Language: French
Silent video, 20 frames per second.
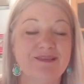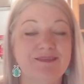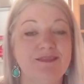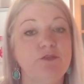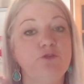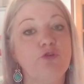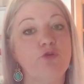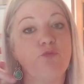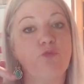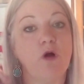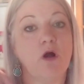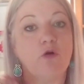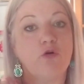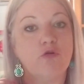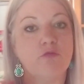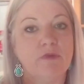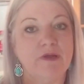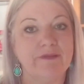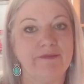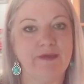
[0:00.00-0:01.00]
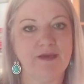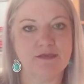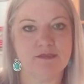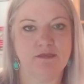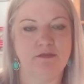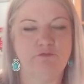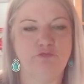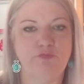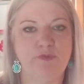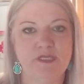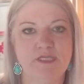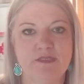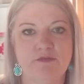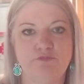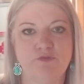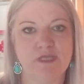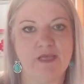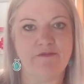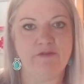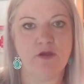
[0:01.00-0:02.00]
Dites-moi en commentaire, s'il vous plaît, si
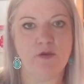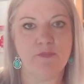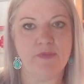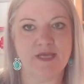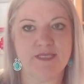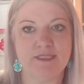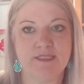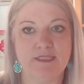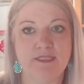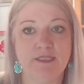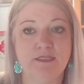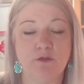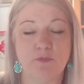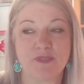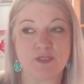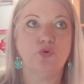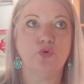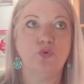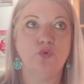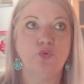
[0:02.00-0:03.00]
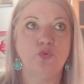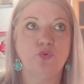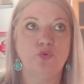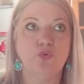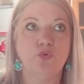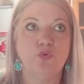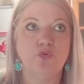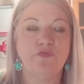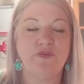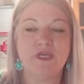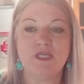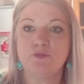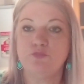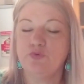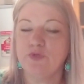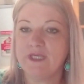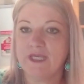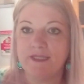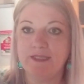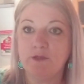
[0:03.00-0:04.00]
vous avez un basilic. Sur euh,
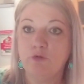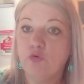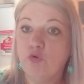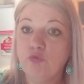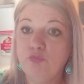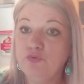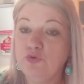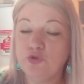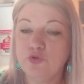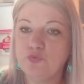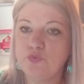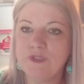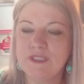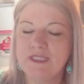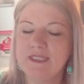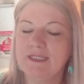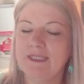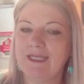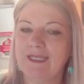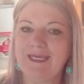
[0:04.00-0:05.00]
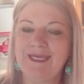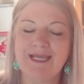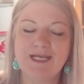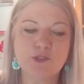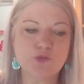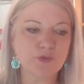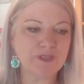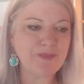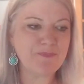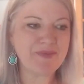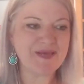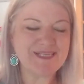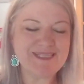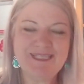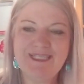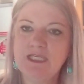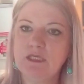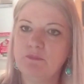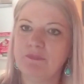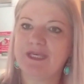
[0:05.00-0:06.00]
Facebook, il y a des groupes de cuisine et elles ont des
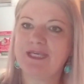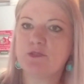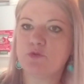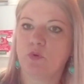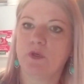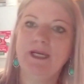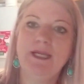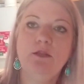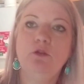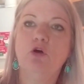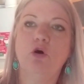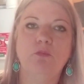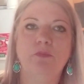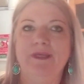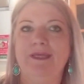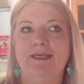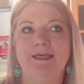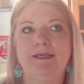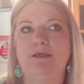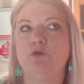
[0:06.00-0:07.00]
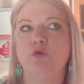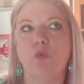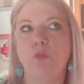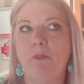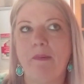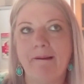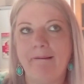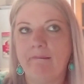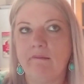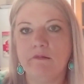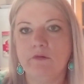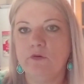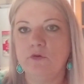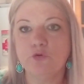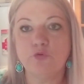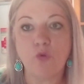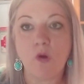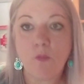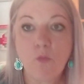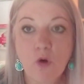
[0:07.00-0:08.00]
basilics, mais qui sont énormes et qui n'ont pas
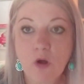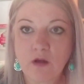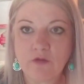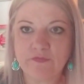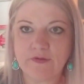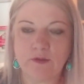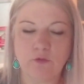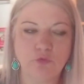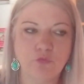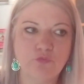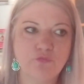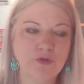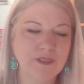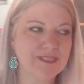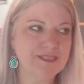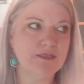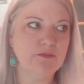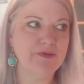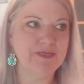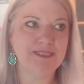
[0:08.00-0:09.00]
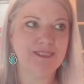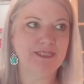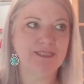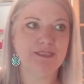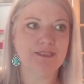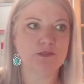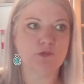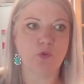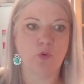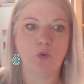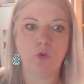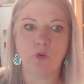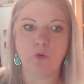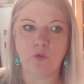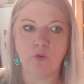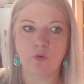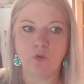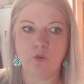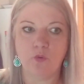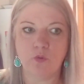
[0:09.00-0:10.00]
euh, trois 3 mois. Enfin, on voit que c'est des basilics qui sont
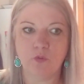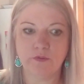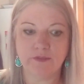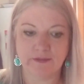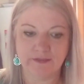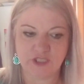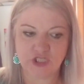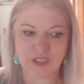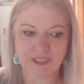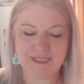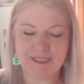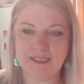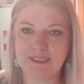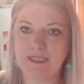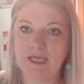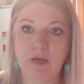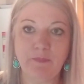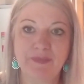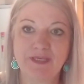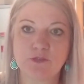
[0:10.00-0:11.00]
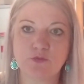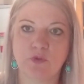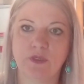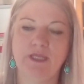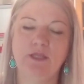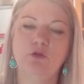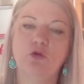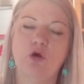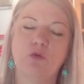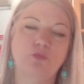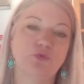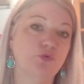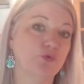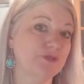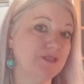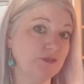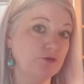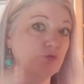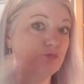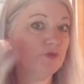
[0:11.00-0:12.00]
euh, dans des jardinières, mais qui sont énormes.
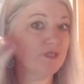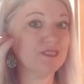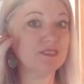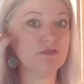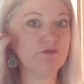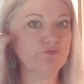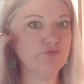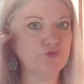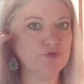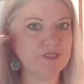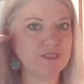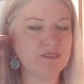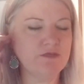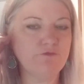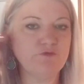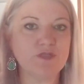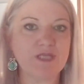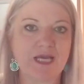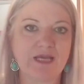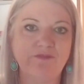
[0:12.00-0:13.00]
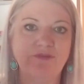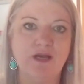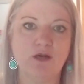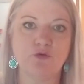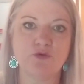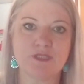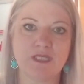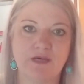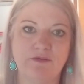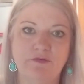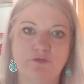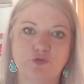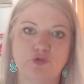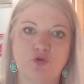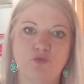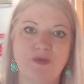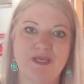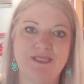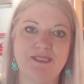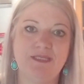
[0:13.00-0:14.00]
Donc, dites-moi si vous aussi, vous arrivez à conserver
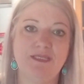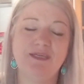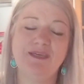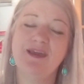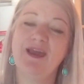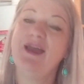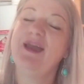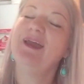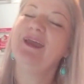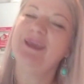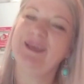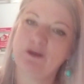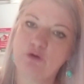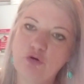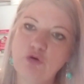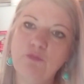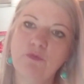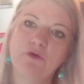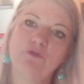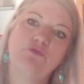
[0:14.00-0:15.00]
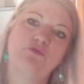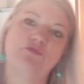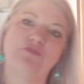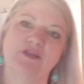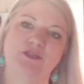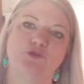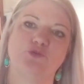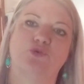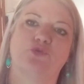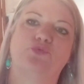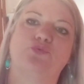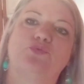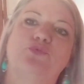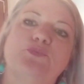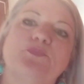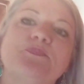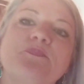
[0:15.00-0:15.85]
votre basilic et comment vous faites surtout.